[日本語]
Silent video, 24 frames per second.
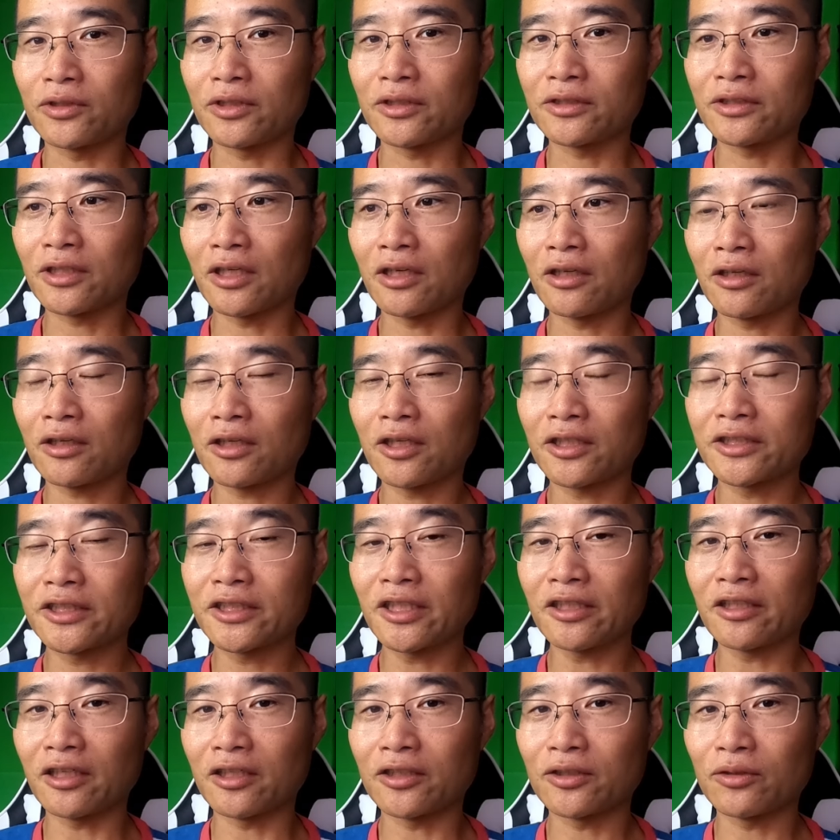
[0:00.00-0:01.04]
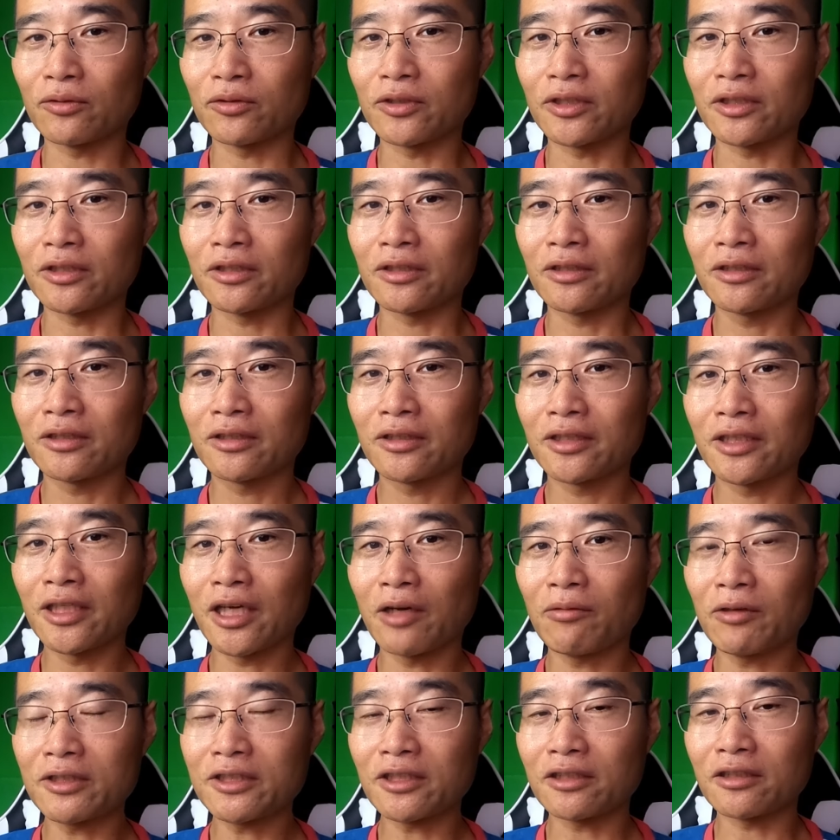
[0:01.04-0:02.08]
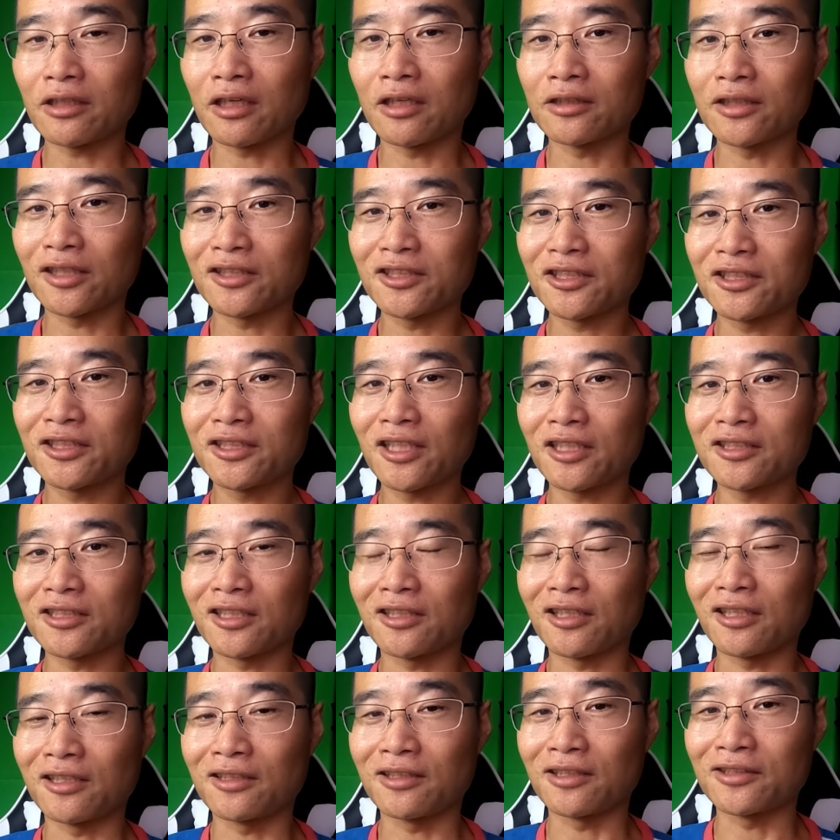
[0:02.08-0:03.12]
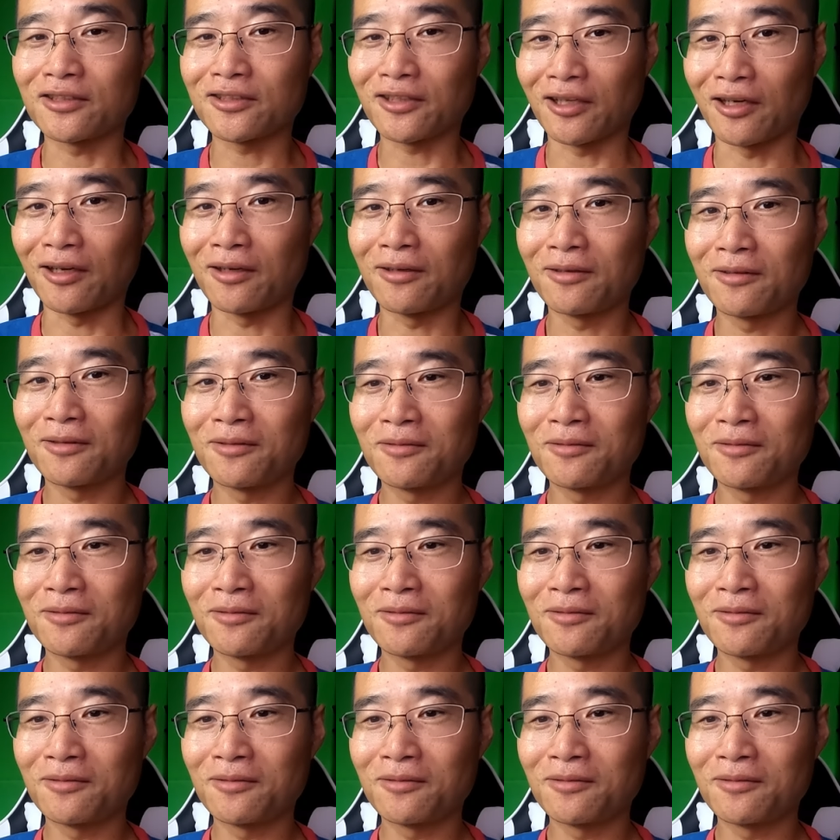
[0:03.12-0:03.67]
に参加してた人に居合わせた話したじゃないですか。